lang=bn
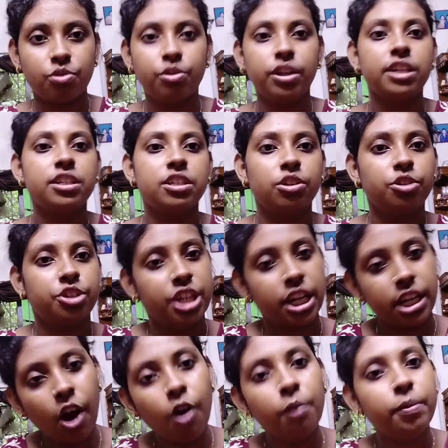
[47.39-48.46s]
করিয়েছিল
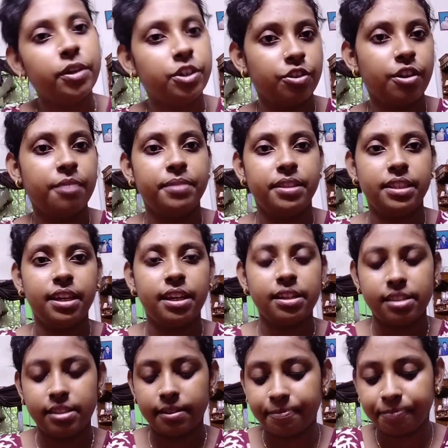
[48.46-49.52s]
সেটাও ভিডিও আমি
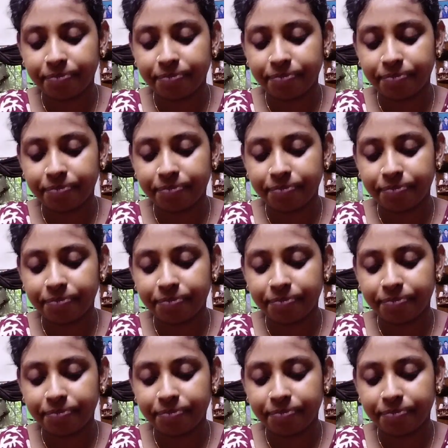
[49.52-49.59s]
দিয়েছি